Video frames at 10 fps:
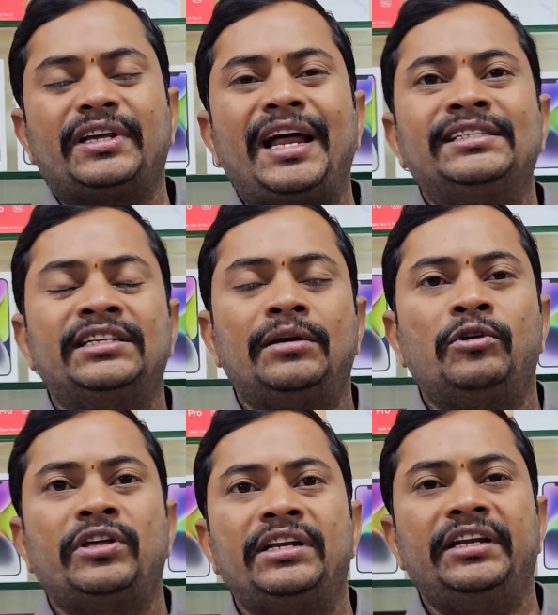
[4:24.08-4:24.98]
స్క్రాచెస్
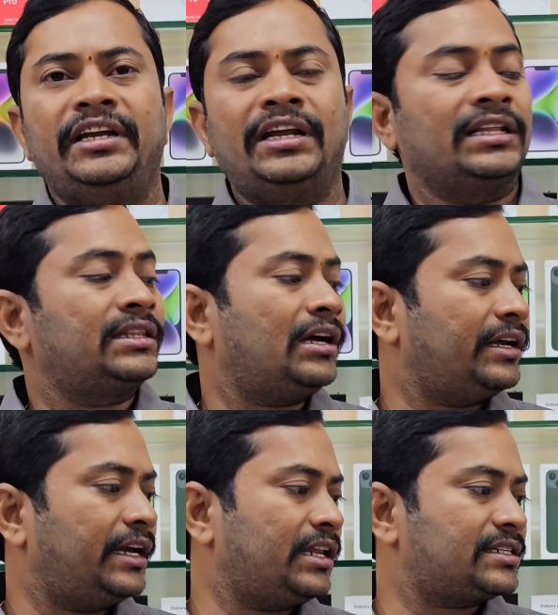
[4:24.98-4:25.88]
అయిపోతాయండి నీట్గా అంతా
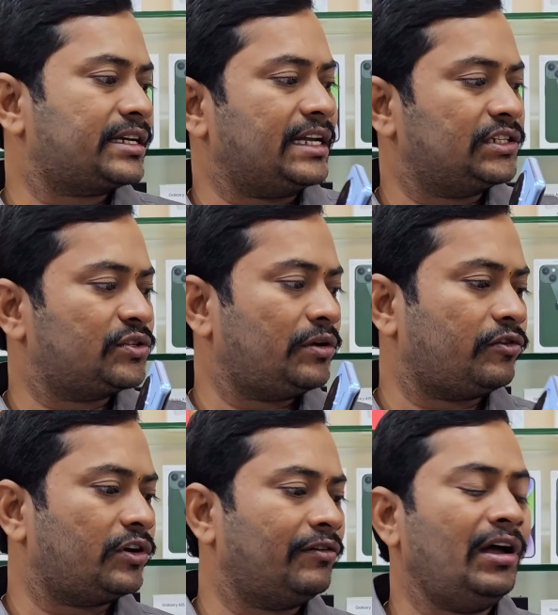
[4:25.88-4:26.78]
ఏదైనా స్క్రాచెస్ ఉన్న
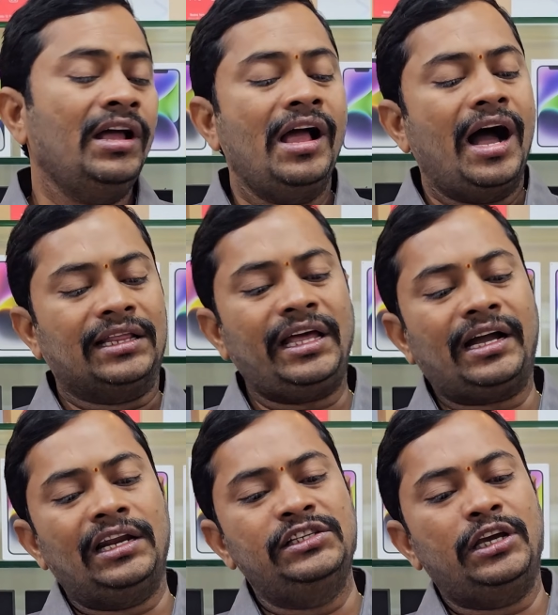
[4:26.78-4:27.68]
ఫోన్ ఇవ్వ అంతా
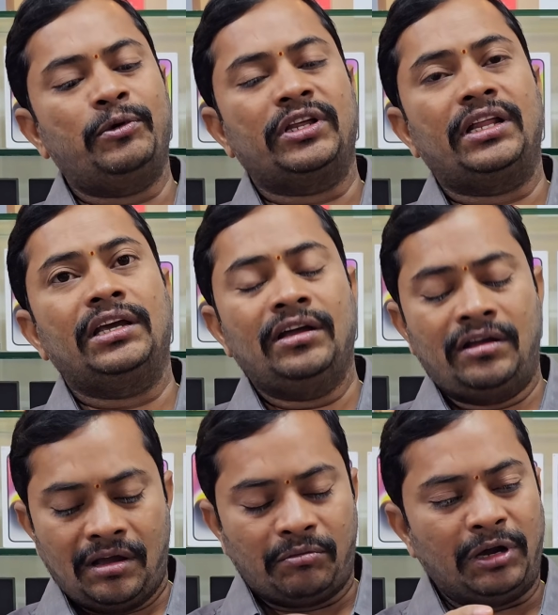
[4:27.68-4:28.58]
గలీజ్ అయిపోతుంది
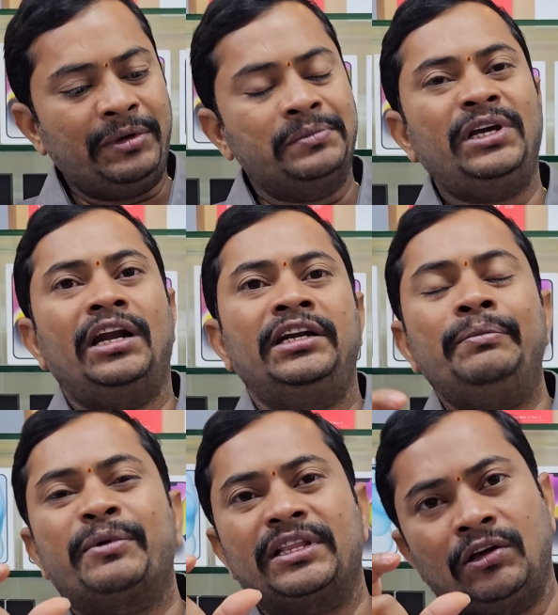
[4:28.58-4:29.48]
మనం ఏం చేయాలంటే
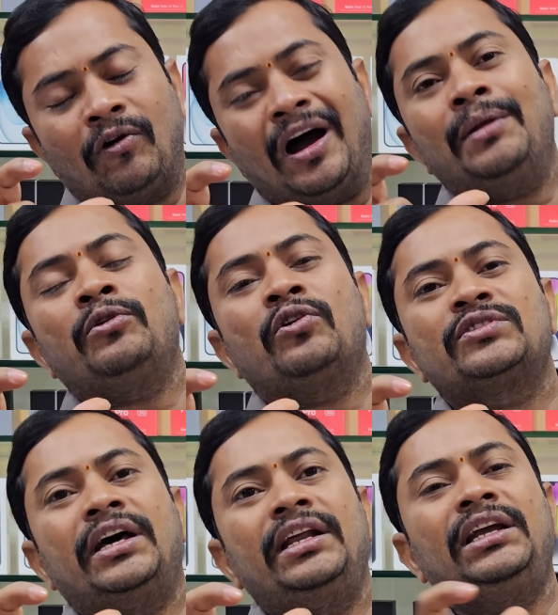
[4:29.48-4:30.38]
ప్రతి వారంకి
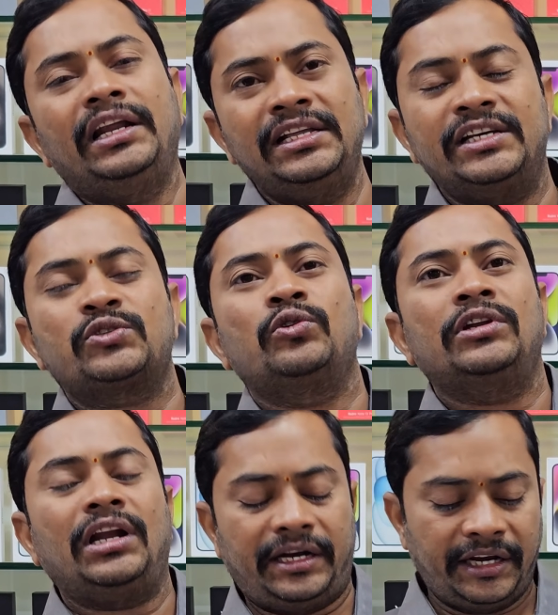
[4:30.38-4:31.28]
ఒకసారి క్లీన్
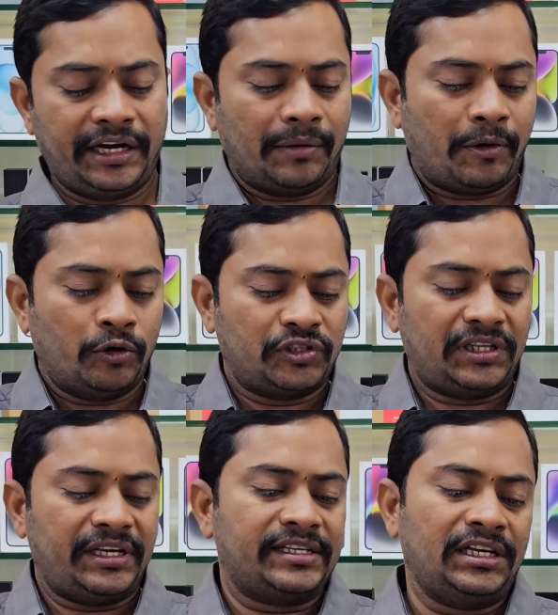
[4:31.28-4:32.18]
చేసుకుంటుండాలి నీట్గా పౌచ్
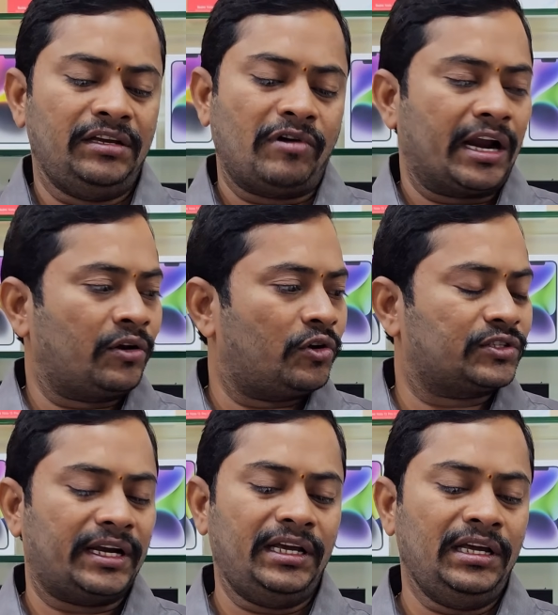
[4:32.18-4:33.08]
తీసి వారంకి
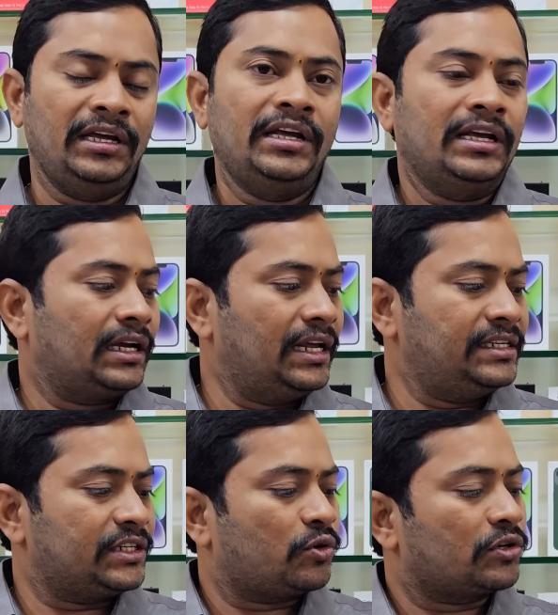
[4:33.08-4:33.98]
ఒకసారి
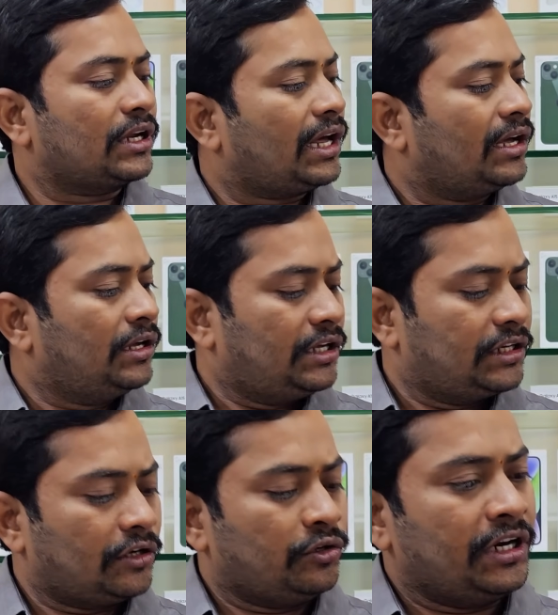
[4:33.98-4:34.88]
క్లీన్ చేసుకుంటుండాలి
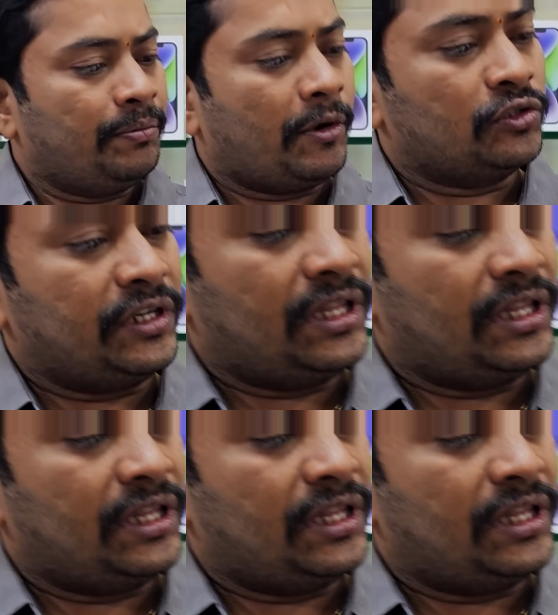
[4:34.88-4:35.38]
ఇక్కడ చూడండి పౌచ్